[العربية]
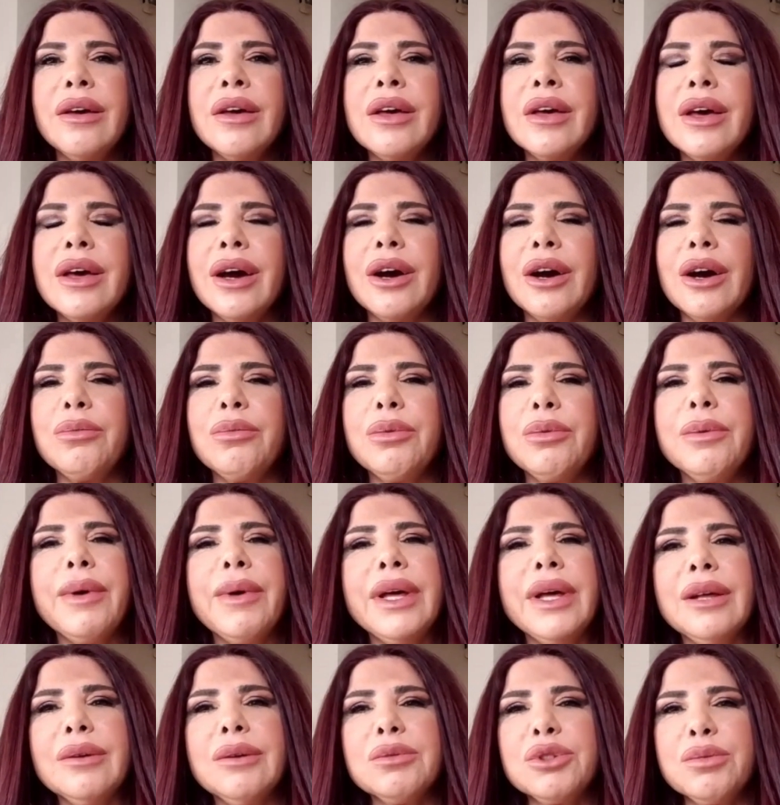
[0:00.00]
بما
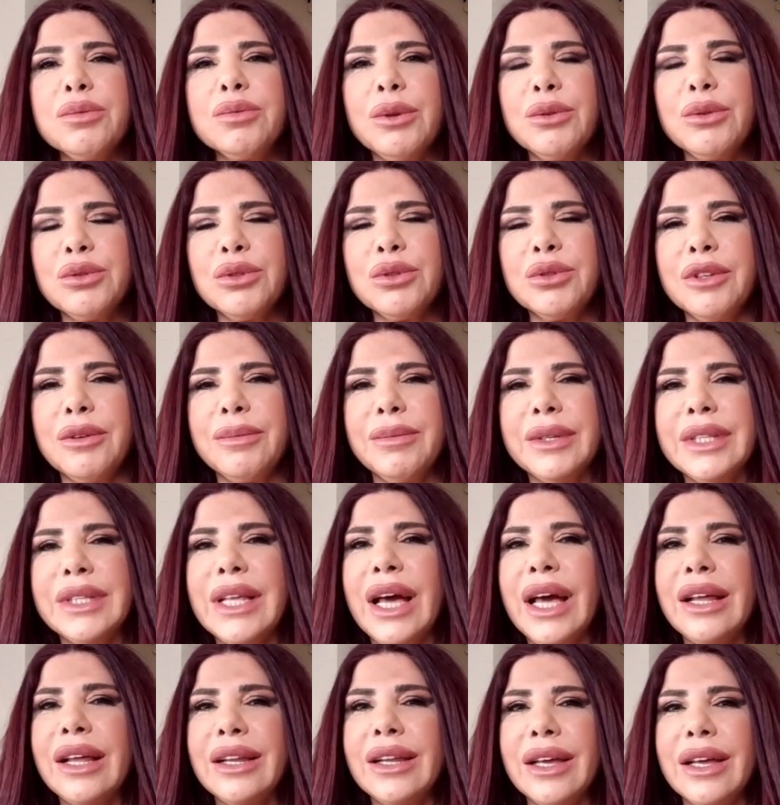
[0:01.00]
انها مش موجوده
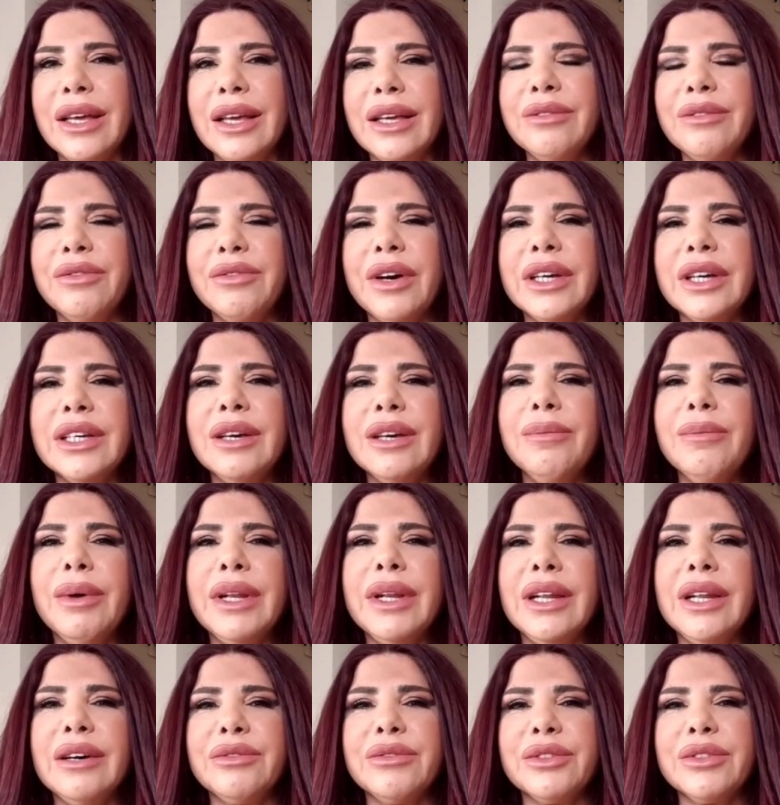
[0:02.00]
بالدي ان اي فهي
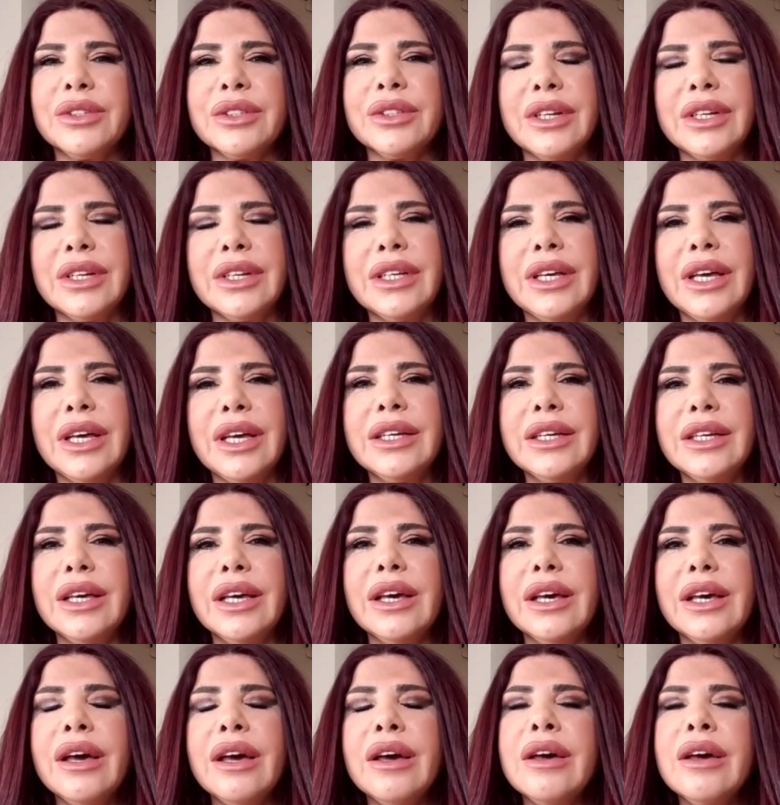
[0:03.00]
منا فطريه
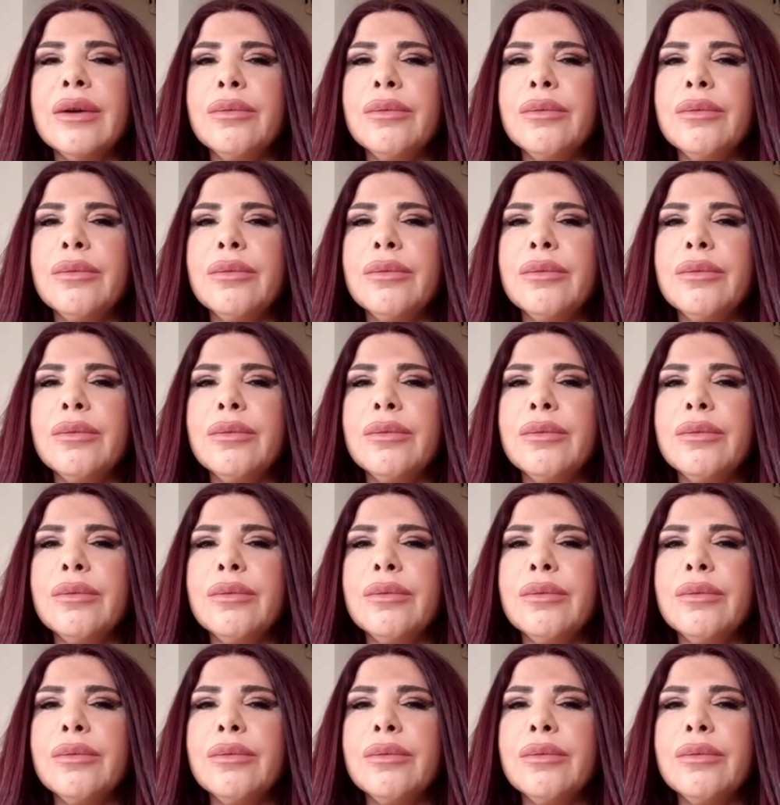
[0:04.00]
هي